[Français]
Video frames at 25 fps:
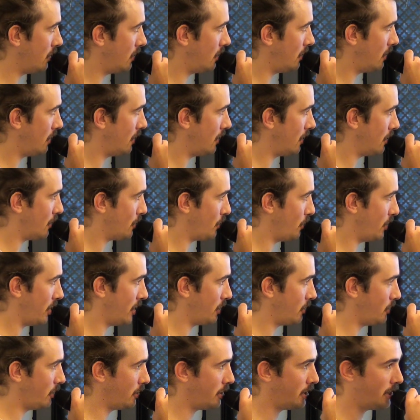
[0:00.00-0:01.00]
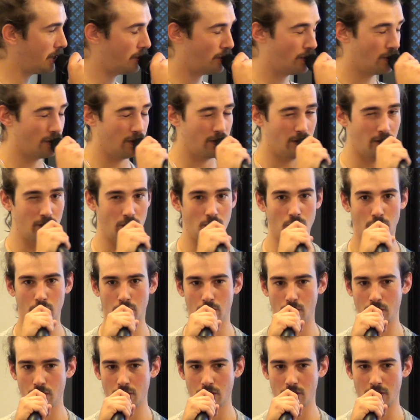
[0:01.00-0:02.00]
Euh, je me réjouis aussi
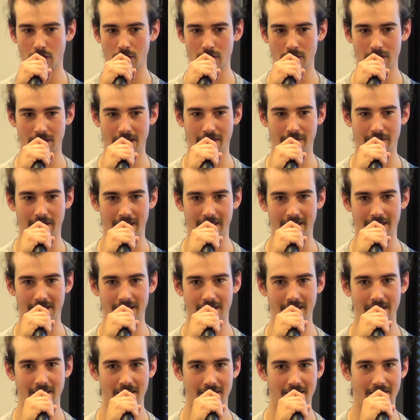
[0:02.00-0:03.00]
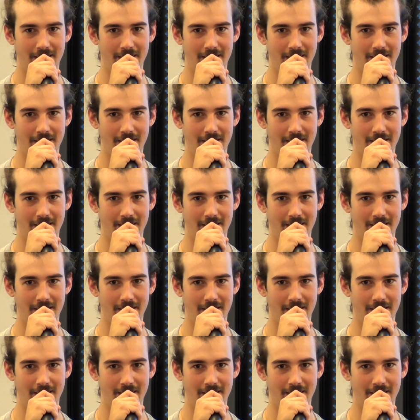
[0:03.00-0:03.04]
d'entendre ce qui va être dit.